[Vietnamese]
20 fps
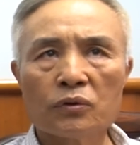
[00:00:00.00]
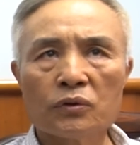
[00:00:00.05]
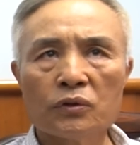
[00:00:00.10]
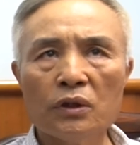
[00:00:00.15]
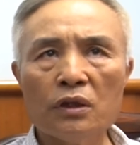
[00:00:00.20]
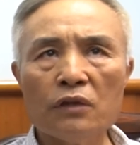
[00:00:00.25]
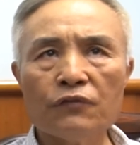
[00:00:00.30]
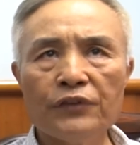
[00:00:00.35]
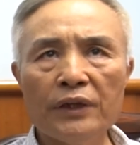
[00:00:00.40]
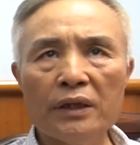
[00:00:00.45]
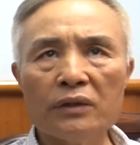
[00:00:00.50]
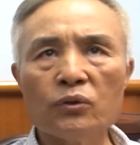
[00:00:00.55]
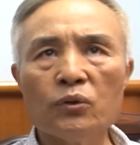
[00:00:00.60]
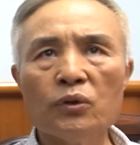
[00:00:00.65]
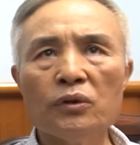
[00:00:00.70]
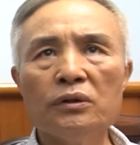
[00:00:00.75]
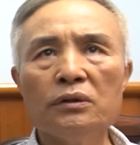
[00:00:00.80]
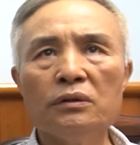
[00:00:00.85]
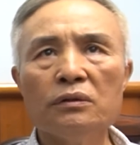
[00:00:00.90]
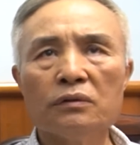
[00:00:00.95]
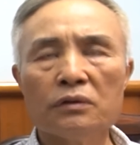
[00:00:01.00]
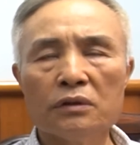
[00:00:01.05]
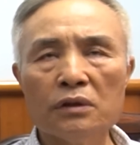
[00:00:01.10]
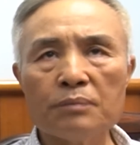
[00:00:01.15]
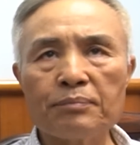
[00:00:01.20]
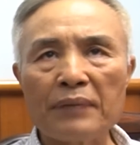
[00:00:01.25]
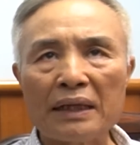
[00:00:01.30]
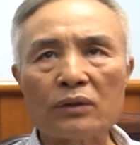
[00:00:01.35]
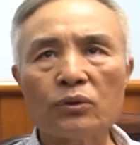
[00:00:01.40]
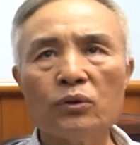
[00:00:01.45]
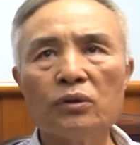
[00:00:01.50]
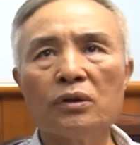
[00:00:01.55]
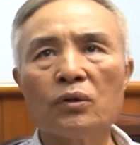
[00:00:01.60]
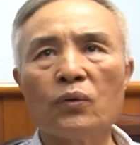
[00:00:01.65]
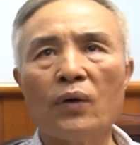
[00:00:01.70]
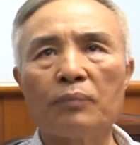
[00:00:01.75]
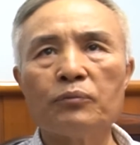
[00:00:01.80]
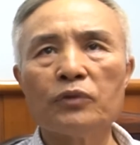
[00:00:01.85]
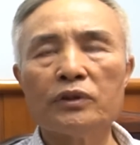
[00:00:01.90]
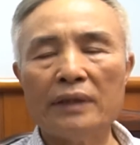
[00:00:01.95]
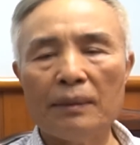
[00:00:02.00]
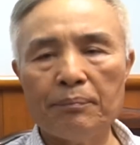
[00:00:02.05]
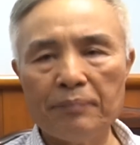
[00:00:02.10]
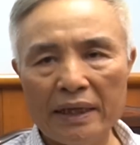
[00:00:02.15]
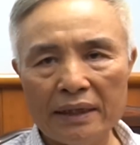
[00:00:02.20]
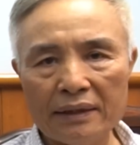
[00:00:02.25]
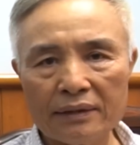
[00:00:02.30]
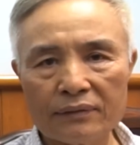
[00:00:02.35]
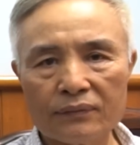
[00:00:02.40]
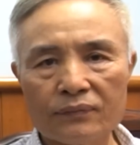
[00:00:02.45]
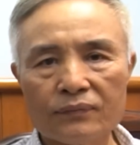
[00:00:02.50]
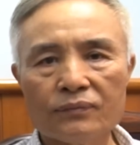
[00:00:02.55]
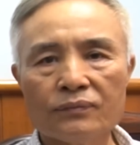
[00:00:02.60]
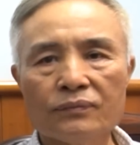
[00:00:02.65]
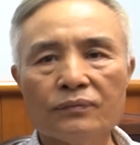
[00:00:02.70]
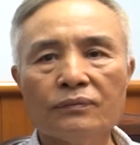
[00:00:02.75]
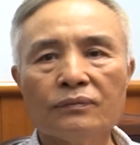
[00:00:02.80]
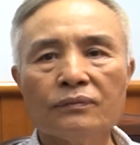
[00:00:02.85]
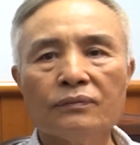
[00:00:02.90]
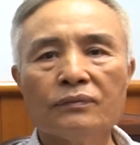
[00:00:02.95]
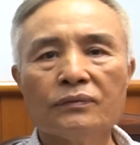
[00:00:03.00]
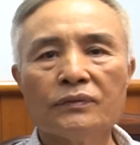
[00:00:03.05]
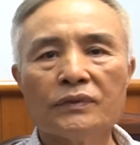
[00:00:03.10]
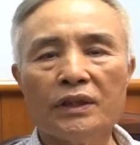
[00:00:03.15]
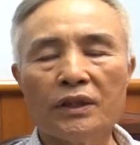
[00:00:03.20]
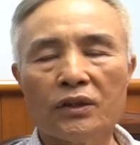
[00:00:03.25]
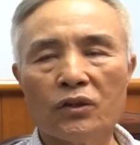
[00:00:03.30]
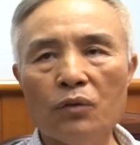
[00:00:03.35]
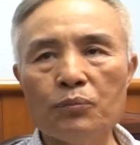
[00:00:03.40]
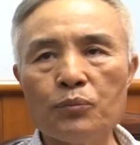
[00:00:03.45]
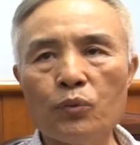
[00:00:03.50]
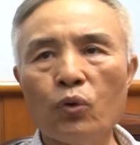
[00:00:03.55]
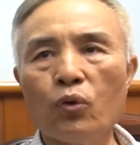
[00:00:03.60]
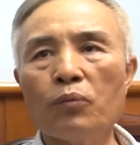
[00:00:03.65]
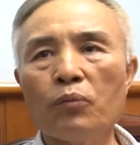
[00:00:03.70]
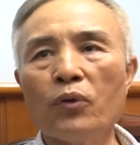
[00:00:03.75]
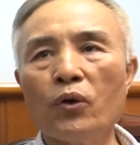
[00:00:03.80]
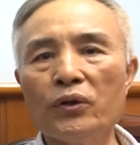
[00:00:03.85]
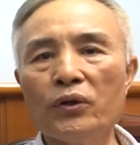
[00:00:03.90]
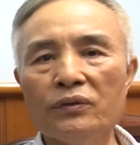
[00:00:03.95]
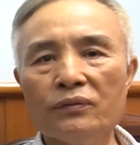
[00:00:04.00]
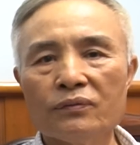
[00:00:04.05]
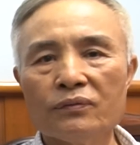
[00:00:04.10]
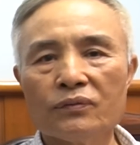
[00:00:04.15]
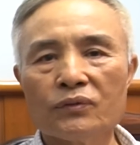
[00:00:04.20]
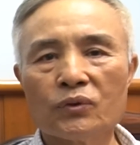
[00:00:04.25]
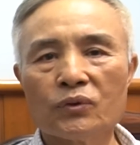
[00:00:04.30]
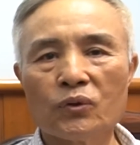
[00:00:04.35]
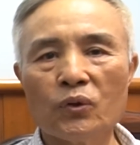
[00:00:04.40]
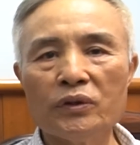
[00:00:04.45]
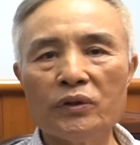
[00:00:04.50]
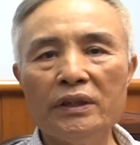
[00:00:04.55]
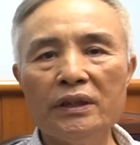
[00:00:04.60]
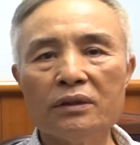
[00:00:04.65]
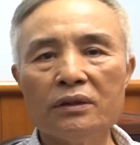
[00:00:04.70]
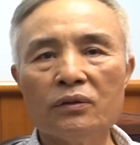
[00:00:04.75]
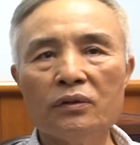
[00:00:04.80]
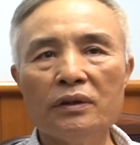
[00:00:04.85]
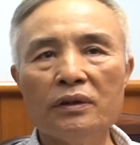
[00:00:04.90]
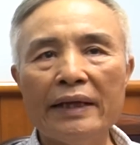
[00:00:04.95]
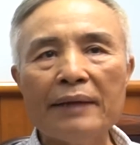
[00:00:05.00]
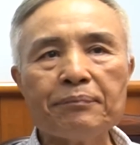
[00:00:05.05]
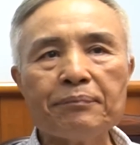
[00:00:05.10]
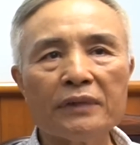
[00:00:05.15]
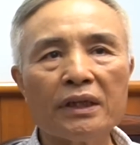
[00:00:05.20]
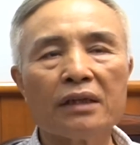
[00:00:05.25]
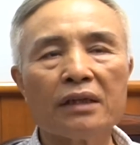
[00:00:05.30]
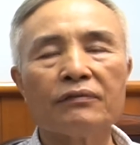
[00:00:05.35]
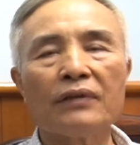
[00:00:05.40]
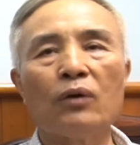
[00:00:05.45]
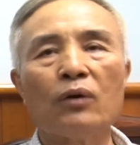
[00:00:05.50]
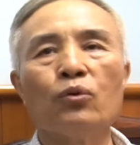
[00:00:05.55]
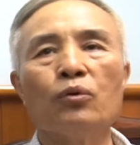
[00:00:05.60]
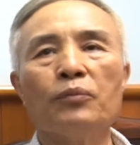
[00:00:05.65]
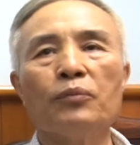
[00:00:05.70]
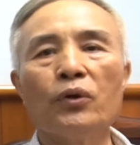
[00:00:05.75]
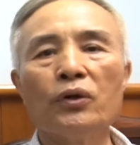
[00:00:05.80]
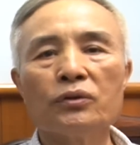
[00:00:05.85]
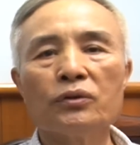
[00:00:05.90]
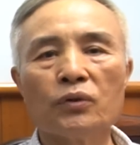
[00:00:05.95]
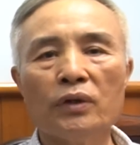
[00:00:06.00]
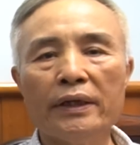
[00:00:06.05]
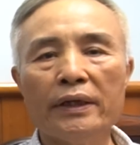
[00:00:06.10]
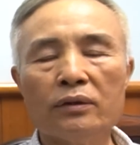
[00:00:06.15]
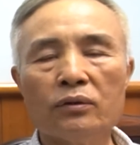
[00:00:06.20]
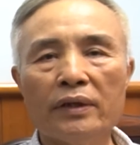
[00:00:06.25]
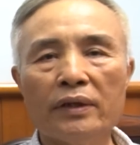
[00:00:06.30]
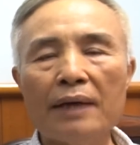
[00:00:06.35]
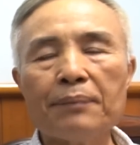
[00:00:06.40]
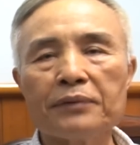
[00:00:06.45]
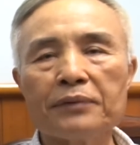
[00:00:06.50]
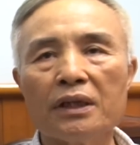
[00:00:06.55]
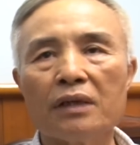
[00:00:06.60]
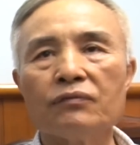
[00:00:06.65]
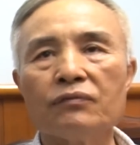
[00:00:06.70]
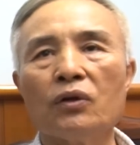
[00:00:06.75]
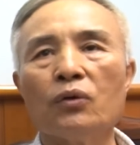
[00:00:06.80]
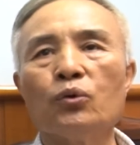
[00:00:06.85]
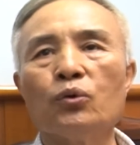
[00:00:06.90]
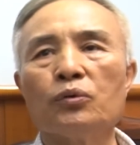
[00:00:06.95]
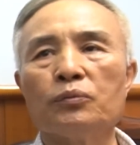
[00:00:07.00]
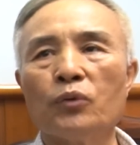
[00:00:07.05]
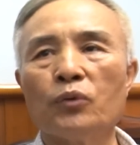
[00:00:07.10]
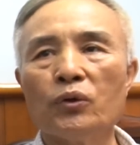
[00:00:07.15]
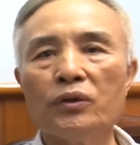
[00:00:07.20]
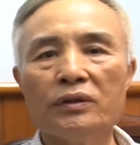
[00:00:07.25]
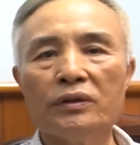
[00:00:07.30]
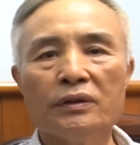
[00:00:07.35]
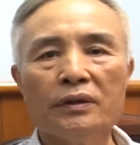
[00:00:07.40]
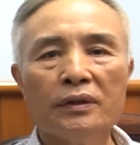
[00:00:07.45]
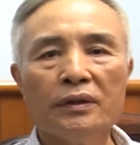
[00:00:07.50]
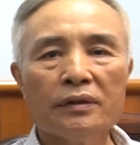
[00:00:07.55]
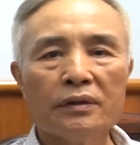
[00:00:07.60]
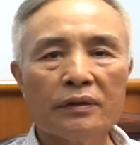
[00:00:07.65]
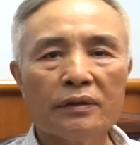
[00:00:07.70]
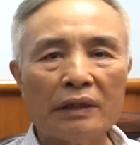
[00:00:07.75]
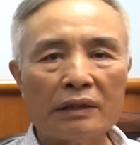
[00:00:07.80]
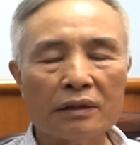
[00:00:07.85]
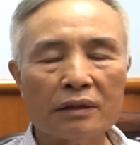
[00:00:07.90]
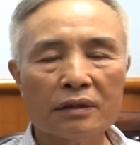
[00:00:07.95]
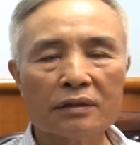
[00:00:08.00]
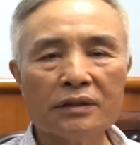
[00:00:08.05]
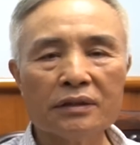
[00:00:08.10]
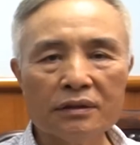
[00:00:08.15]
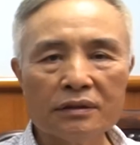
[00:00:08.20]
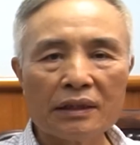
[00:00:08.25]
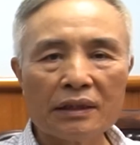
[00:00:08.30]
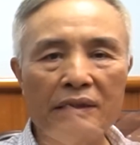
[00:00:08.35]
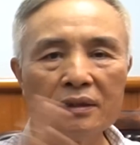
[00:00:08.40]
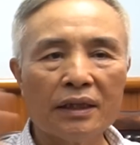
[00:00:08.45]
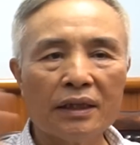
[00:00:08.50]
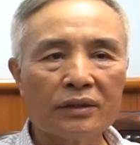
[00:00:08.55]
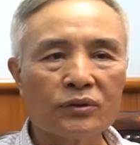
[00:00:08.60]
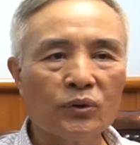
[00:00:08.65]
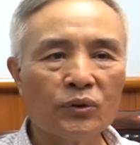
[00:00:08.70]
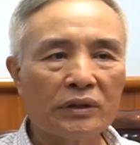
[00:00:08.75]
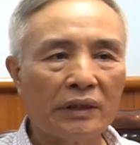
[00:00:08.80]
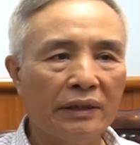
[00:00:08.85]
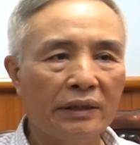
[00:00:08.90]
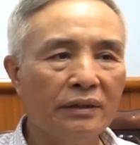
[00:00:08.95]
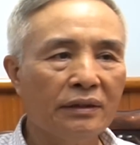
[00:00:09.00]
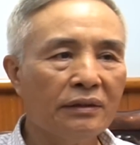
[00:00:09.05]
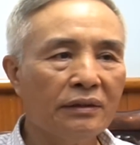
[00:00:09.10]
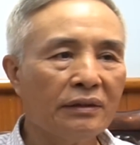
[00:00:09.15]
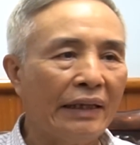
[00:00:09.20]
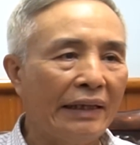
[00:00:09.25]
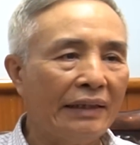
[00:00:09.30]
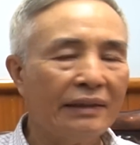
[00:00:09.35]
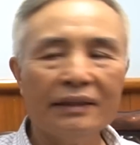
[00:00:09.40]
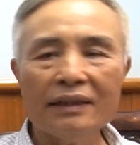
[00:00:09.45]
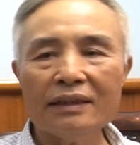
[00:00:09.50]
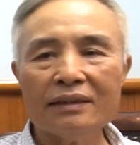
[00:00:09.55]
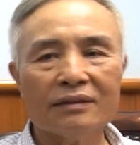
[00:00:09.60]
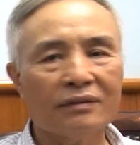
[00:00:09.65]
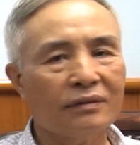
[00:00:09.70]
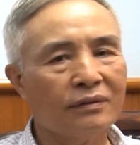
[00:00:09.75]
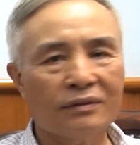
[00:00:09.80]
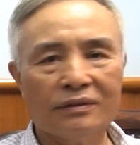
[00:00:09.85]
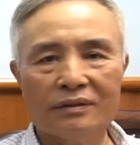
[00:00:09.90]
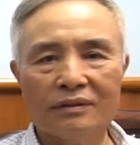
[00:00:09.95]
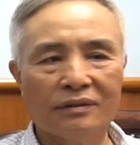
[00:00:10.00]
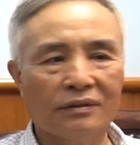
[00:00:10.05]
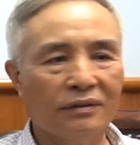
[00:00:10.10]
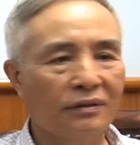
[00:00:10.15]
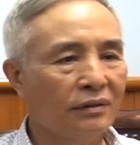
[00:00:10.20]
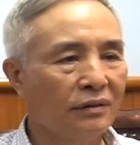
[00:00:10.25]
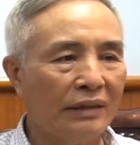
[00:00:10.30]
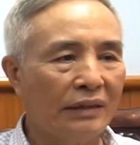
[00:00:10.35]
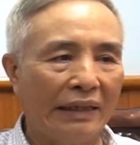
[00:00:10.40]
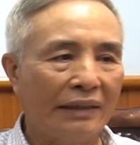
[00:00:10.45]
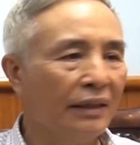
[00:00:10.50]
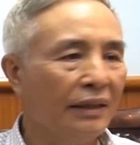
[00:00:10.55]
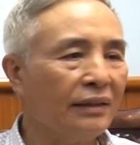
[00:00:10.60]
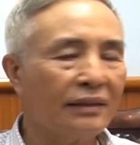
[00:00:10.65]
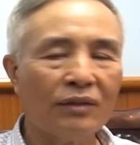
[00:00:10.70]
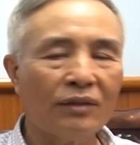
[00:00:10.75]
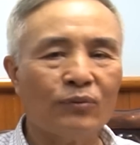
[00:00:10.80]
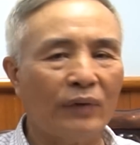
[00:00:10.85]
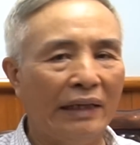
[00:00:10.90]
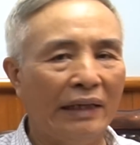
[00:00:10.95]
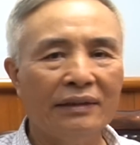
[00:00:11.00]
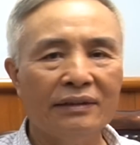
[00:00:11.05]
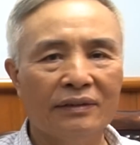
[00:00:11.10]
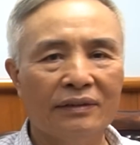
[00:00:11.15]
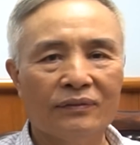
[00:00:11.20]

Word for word: trước phía tôi, trước mặt tôi là khoảng một trăm mét thì có một ụ mối. Tôi đi tôi lép người vào ụ mối, tôi lên tôi ép người vào ụ mối thì tự dưng là người tôi thấy lạnh hết, lạnh hết tóc gáy,